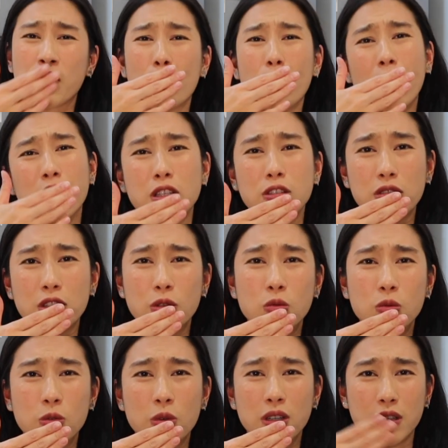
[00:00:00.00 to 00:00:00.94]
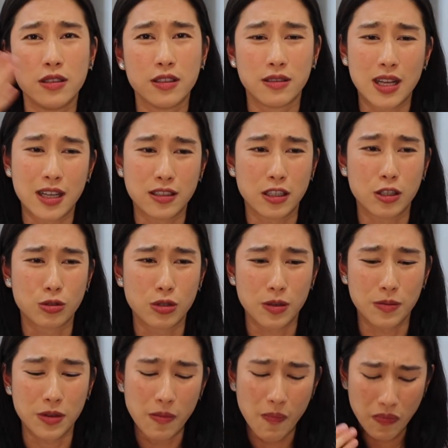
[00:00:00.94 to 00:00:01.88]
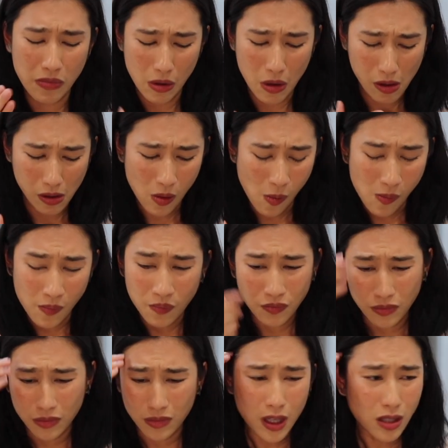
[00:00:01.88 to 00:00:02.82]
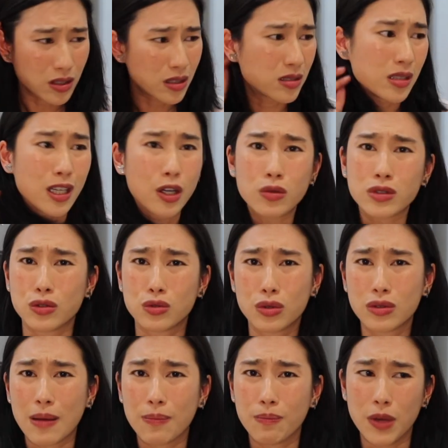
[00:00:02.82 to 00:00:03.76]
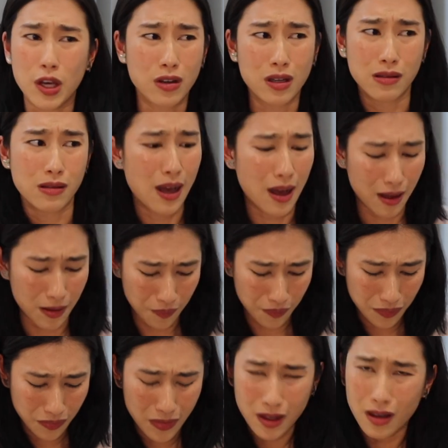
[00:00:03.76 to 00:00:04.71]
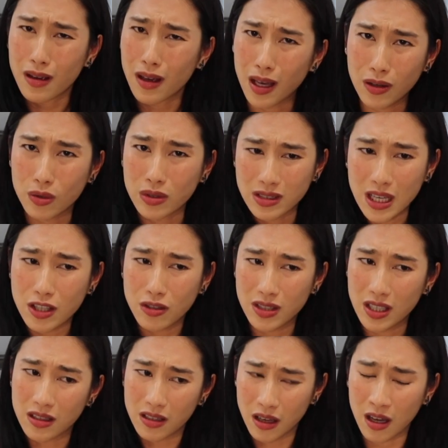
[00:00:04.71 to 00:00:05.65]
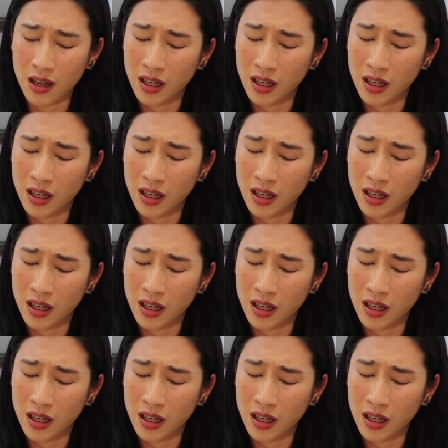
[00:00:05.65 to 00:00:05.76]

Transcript: 我好像有点误会了那个辣椒碎片，到底是谁跟我讲说它没有很辣？哎，我现在有点，